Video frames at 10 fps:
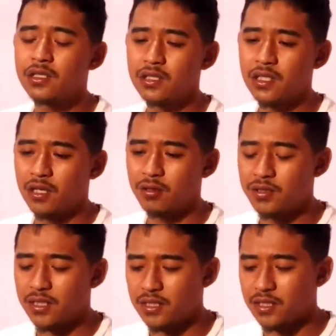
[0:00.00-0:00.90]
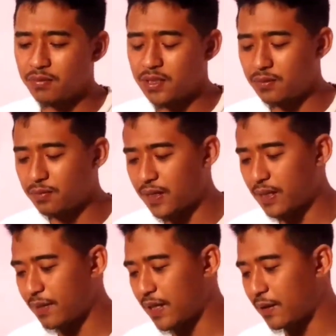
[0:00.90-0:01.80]
Jadi kalau misalnya teman-teman
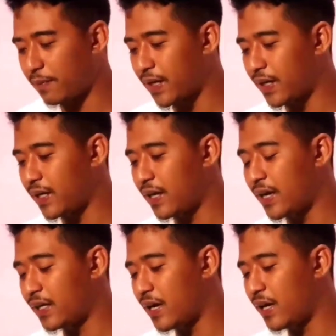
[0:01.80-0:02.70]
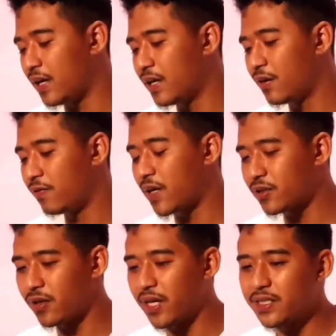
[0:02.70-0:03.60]
pakai pagar-pagar yang ada
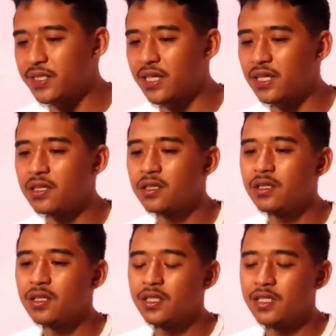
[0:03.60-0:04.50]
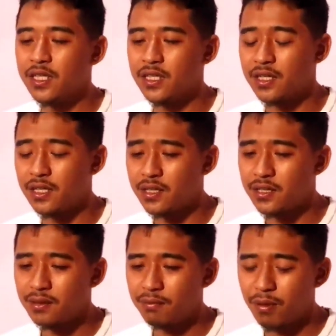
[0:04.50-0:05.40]
faktor X-nya, ya, ya
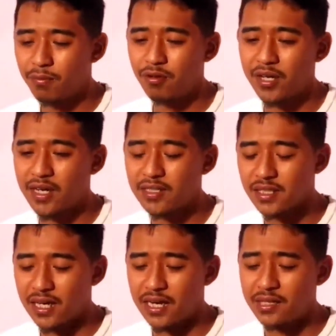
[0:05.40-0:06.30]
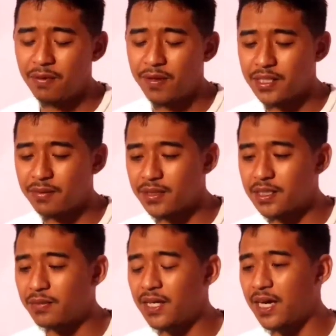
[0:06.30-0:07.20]
memungkinkan sekali bahwa
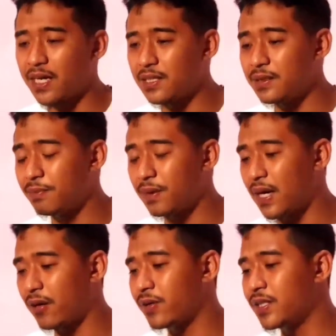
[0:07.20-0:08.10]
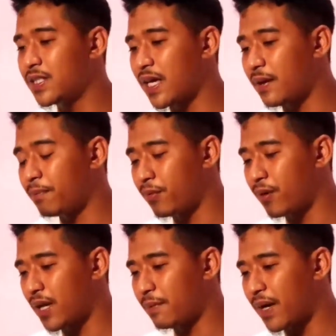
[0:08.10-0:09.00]
teman-teman akan dipengaruhi cara
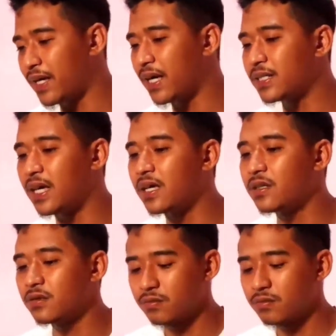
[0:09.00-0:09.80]
pola pandangnya.